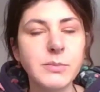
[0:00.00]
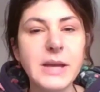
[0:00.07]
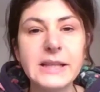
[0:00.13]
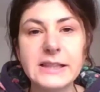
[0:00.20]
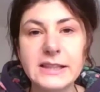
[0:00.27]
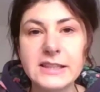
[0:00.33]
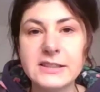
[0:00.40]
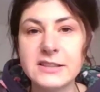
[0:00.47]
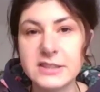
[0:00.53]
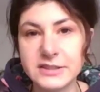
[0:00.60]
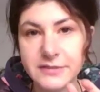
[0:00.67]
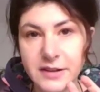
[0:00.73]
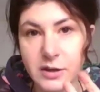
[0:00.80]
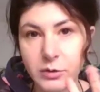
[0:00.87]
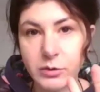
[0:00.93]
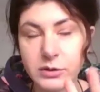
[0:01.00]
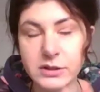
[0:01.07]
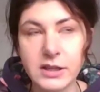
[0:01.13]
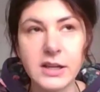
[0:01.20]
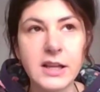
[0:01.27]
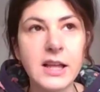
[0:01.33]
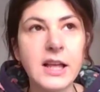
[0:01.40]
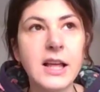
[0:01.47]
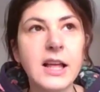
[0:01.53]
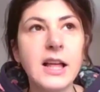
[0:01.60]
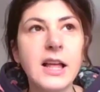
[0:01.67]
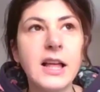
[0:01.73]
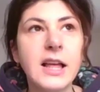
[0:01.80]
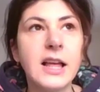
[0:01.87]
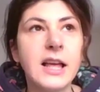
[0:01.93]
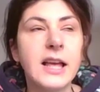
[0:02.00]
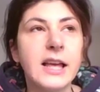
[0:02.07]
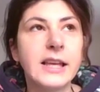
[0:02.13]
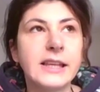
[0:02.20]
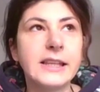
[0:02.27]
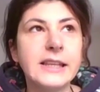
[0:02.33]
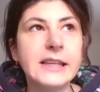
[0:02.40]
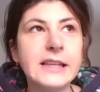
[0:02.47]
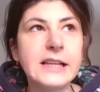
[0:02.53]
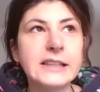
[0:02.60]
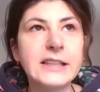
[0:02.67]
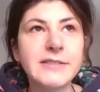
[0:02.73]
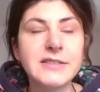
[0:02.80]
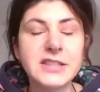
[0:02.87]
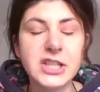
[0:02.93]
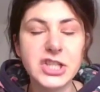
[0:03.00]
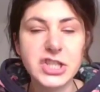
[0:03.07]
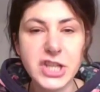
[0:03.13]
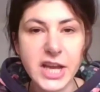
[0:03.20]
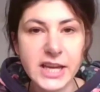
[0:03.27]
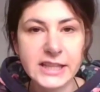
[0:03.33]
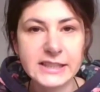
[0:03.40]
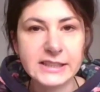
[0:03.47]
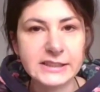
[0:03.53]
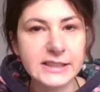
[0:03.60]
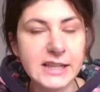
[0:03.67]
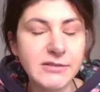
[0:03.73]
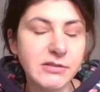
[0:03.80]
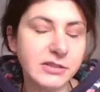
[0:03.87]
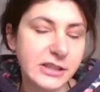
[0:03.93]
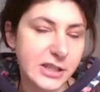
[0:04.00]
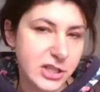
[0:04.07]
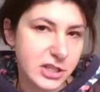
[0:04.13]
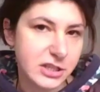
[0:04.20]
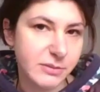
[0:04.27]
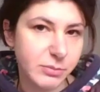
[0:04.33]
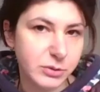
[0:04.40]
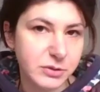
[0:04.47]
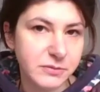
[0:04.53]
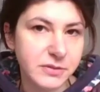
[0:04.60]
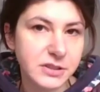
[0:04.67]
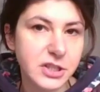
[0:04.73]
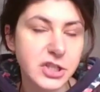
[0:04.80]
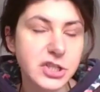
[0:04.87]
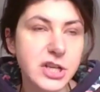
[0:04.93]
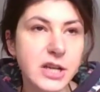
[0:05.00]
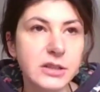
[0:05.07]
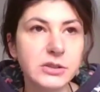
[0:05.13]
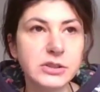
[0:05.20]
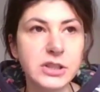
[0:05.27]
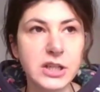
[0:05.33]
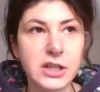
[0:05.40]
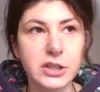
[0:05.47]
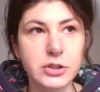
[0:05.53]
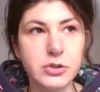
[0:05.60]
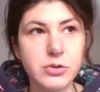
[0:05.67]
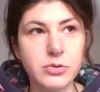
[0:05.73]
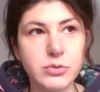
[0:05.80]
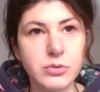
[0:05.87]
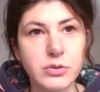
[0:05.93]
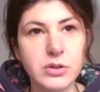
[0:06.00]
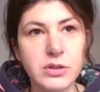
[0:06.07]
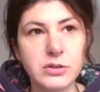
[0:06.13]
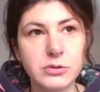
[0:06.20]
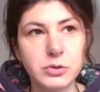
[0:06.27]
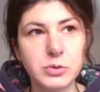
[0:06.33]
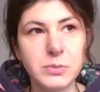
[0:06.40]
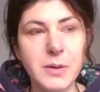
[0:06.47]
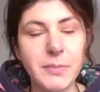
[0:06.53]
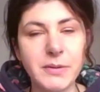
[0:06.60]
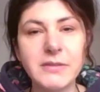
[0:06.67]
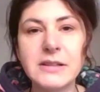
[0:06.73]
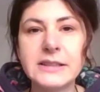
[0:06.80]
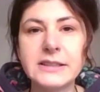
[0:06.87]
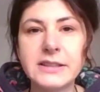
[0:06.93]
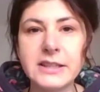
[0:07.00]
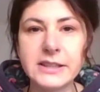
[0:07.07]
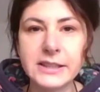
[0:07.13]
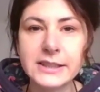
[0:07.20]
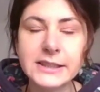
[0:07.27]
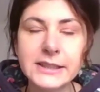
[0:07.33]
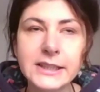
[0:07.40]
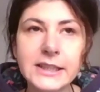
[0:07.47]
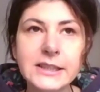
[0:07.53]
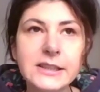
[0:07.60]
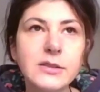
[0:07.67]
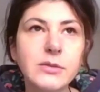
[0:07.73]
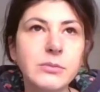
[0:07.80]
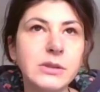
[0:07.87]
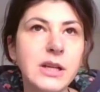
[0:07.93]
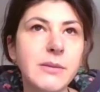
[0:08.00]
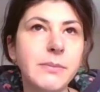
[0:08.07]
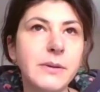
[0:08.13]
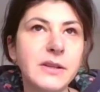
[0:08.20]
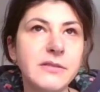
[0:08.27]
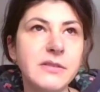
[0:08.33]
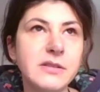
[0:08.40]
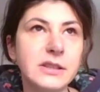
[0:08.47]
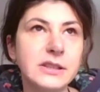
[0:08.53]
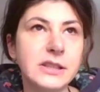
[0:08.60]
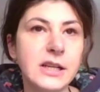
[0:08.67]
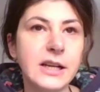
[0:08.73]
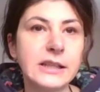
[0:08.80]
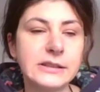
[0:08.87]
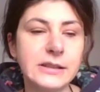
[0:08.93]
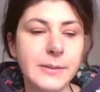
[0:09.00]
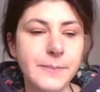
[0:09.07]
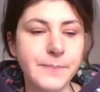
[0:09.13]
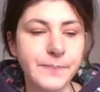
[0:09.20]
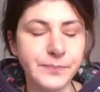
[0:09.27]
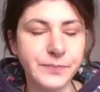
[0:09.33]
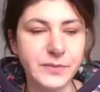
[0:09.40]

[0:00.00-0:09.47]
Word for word: У меня это длилось два года. И когда возвращаетесь, да, вот я сейчас, допустим, возвращаюсь, я хочу то у меня появились какие-то силы, у меня появилась какая-то